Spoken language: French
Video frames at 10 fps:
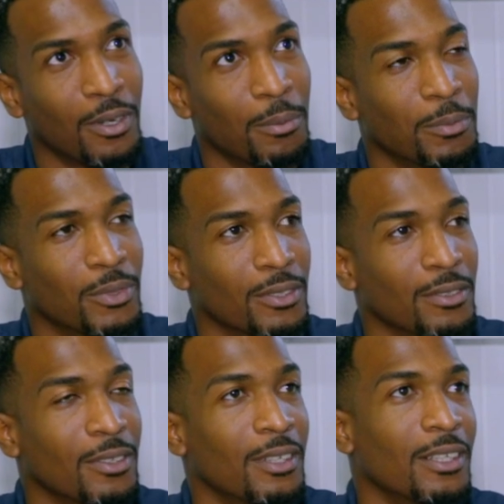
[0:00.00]
en même
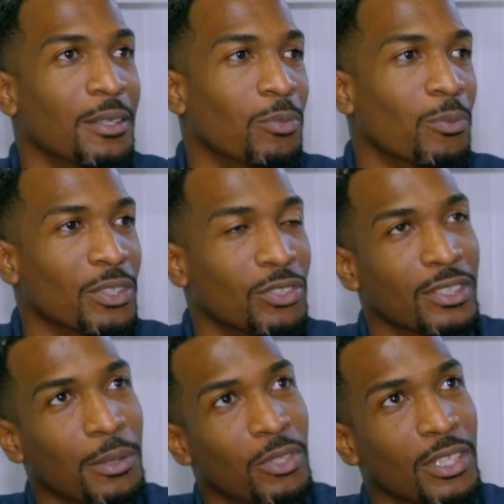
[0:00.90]
temps, pour moi, c'est
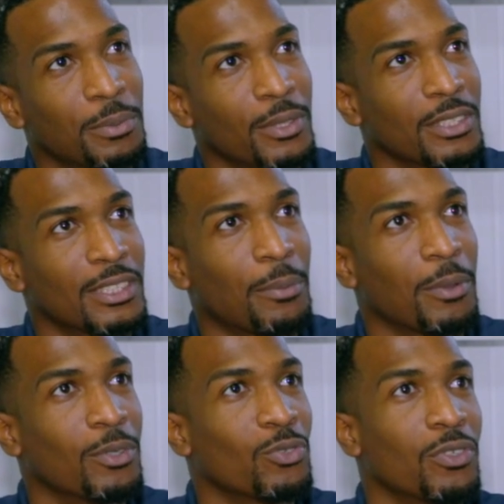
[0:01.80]
une très bonne expérience et ça
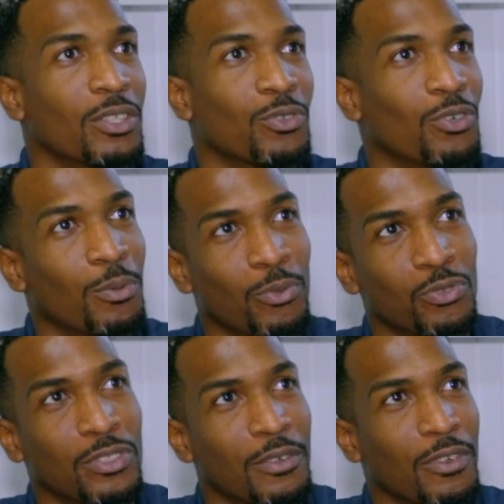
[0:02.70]
permet de connaître le
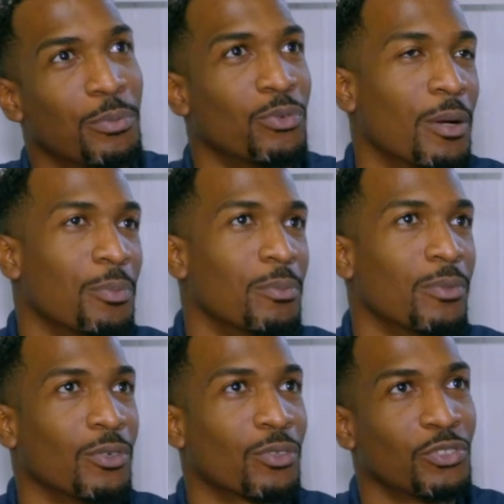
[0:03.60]
monde du travail plus
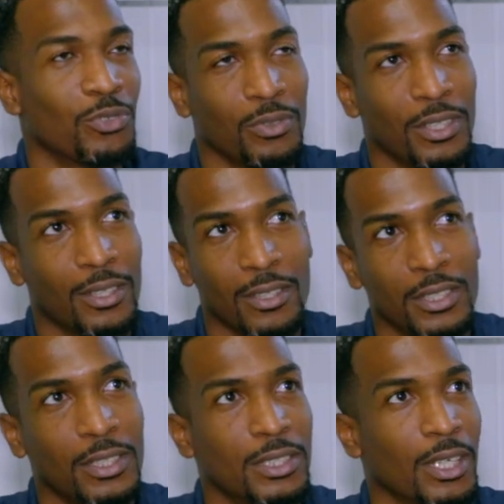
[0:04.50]
rapidement que si on est
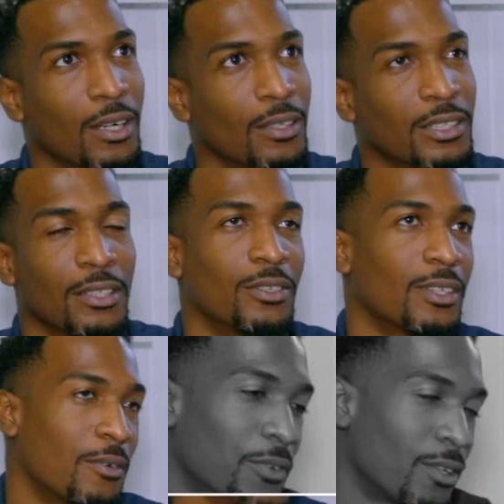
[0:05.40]
qu'en initial, c'est-à-dire
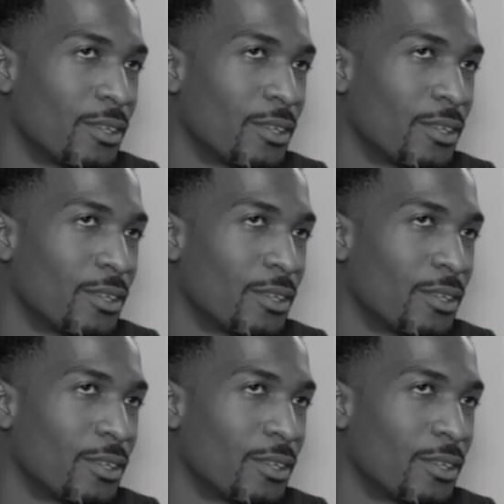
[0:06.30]
qu'avec